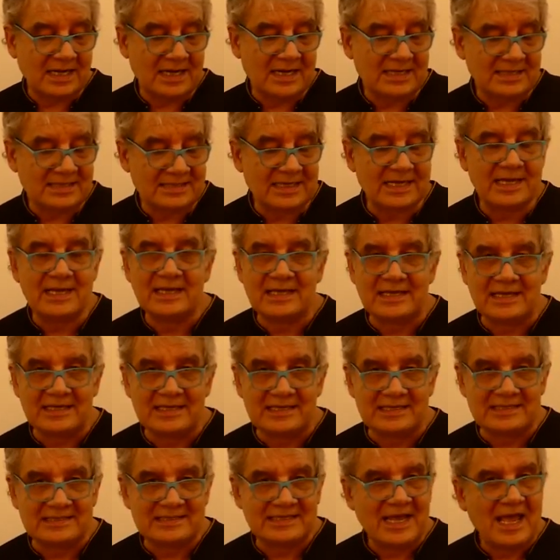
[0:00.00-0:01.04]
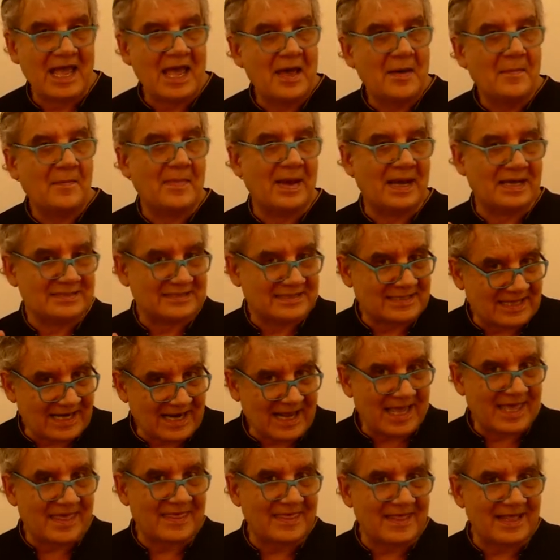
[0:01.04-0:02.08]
3x más 3